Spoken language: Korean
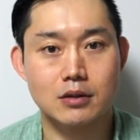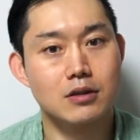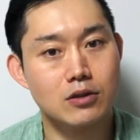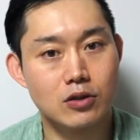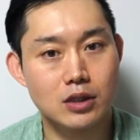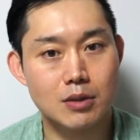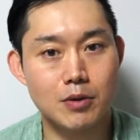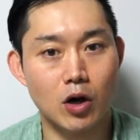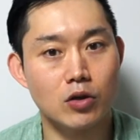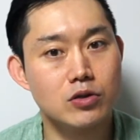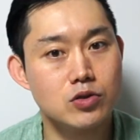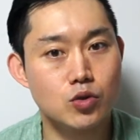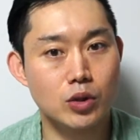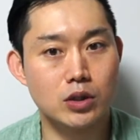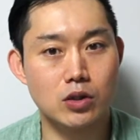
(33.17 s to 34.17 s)
그렇다면 어느
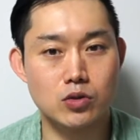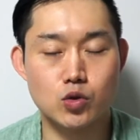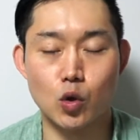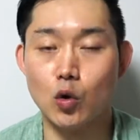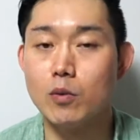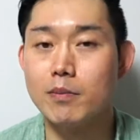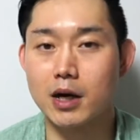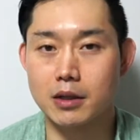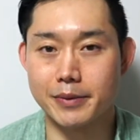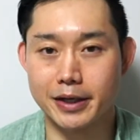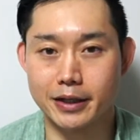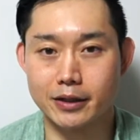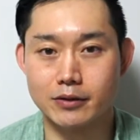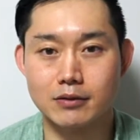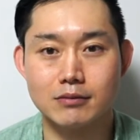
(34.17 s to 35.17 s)
쪽이 더 좋은
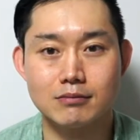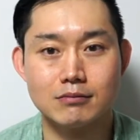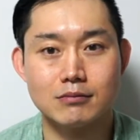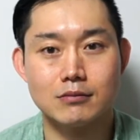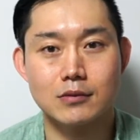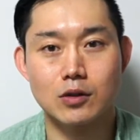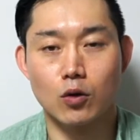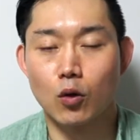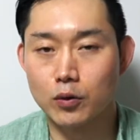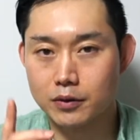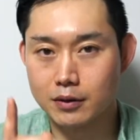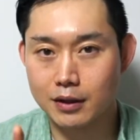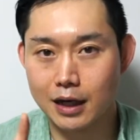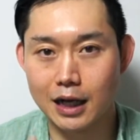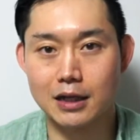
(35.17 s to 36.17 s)
발음일까요?
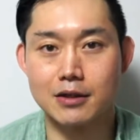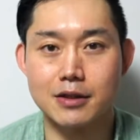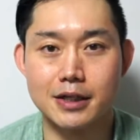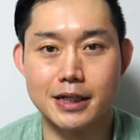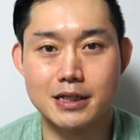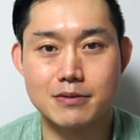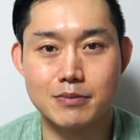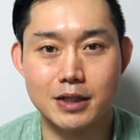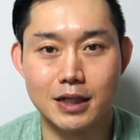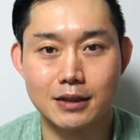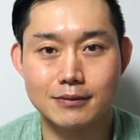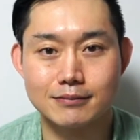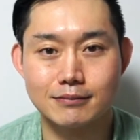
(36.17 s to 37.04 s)
곧 알려드리겠습니다.